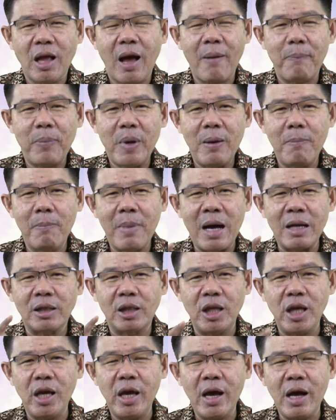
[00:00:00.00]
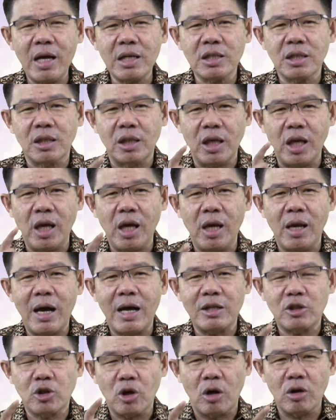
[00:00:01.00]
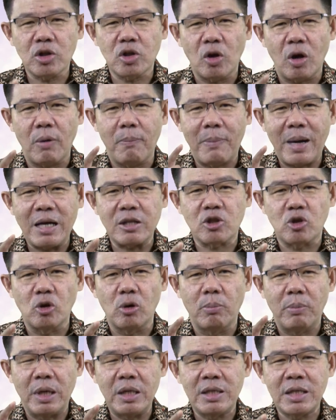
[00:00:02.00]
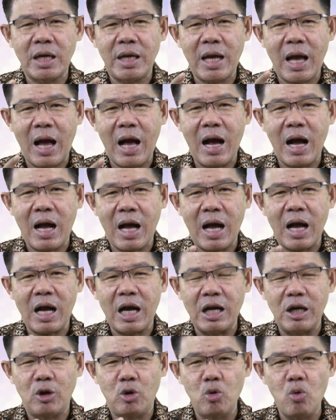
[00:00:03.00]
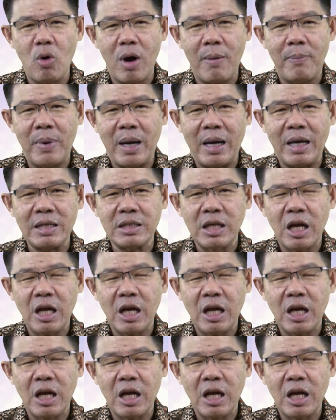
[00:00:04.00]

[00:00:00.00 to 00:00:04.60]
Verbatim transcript: Tapi Matias tidak cocok masuk menjadi angka ke-12